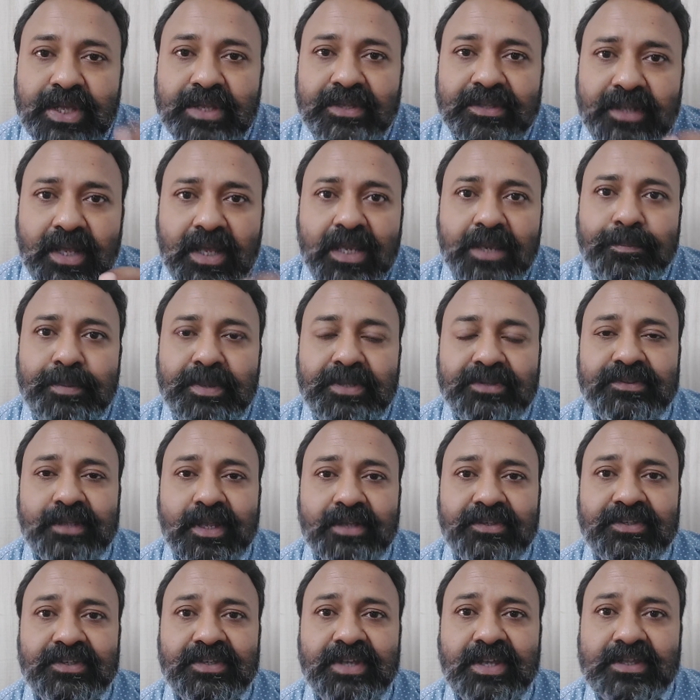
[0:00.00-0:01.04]
दिन नहीं
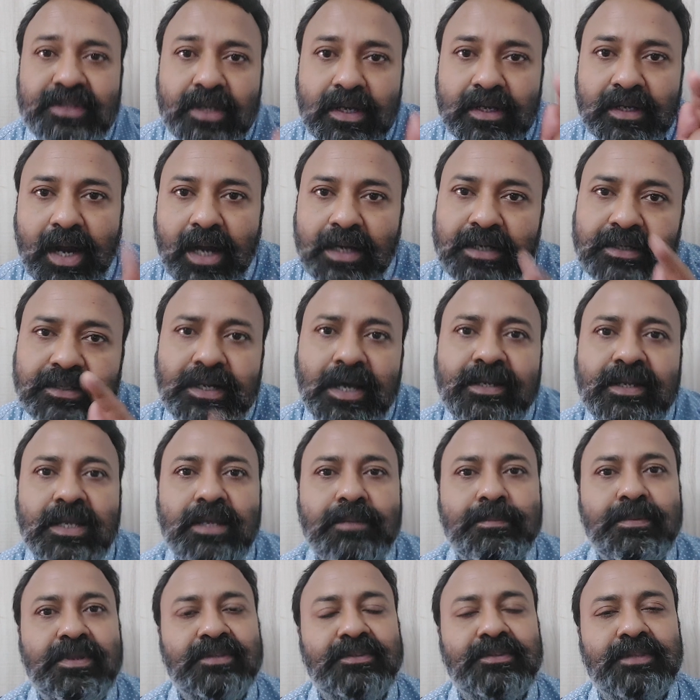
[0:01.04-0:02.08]
बीतना चाहिए था घंटा
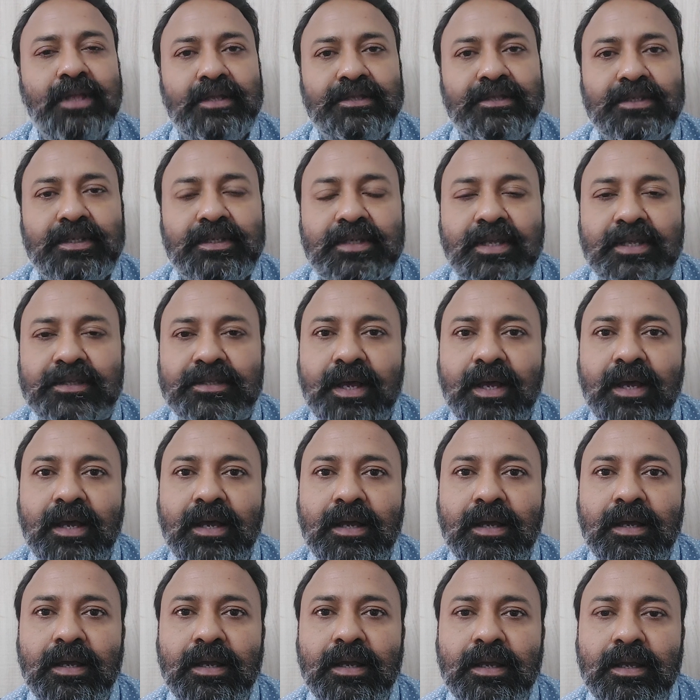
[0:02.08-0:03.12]
नहीं बीतना चाहिए था
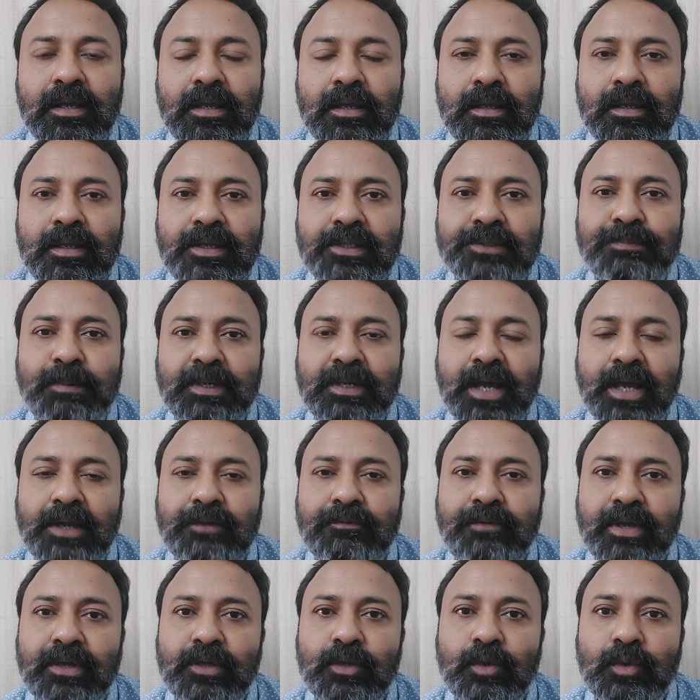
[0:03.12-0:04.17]
इस पर
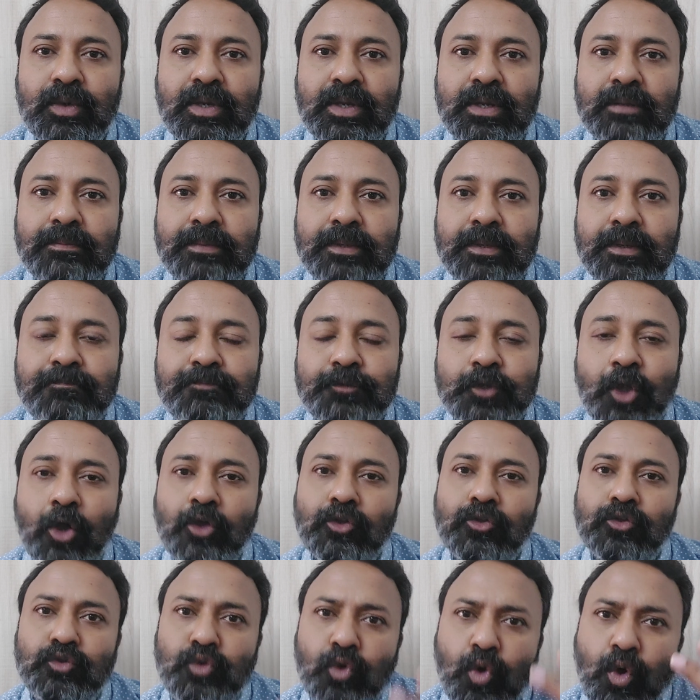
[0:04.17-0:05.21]
कार्रवाई होने में
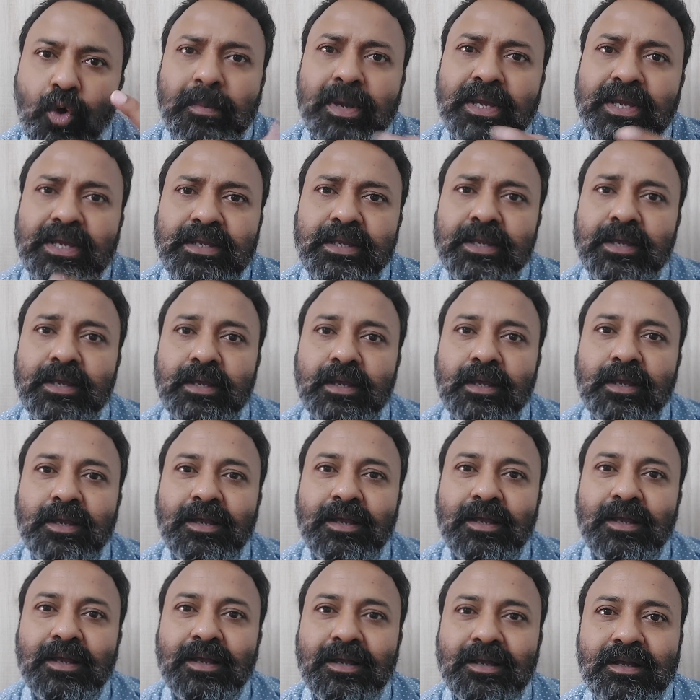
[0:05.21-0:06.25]
और दो महीने
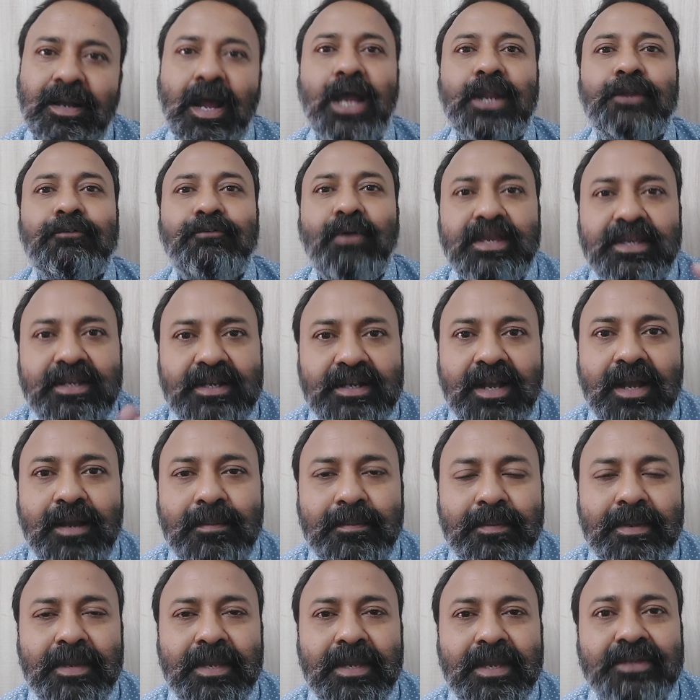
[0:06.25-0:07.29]
कार्रवाई
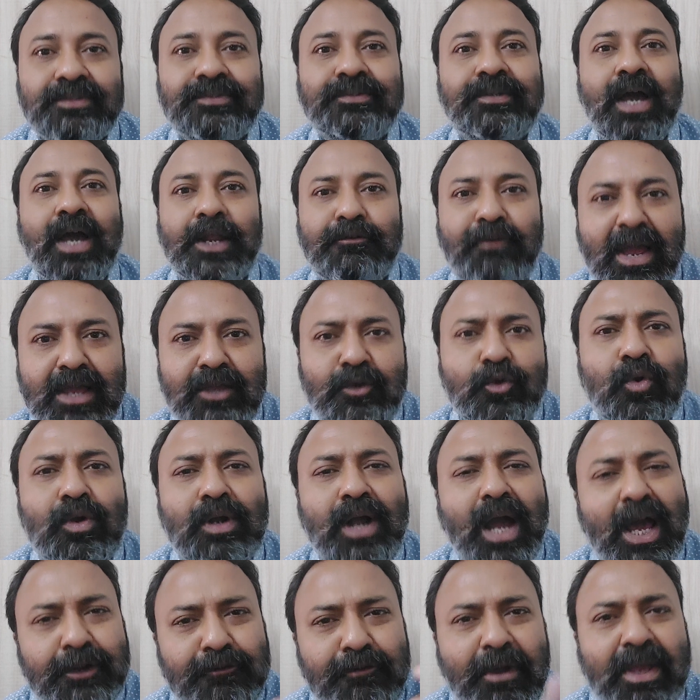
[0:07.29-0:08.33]
कब इस कार्रवाई को
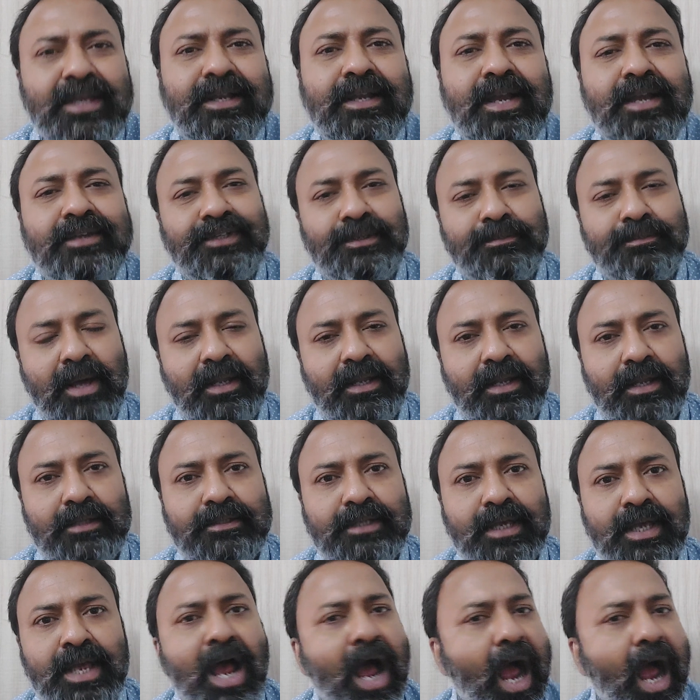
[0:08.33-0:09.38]
कार्रवाई कैसे माना
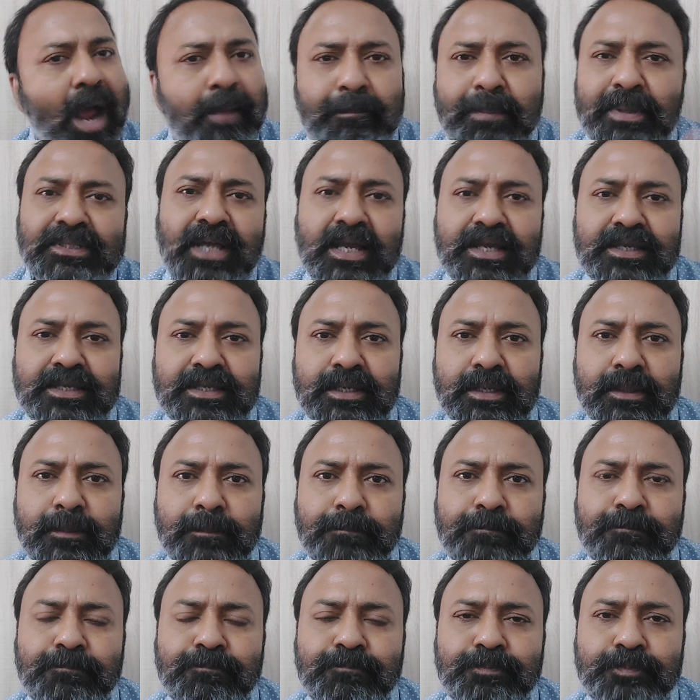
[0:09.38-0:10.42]
जाए आप बताइए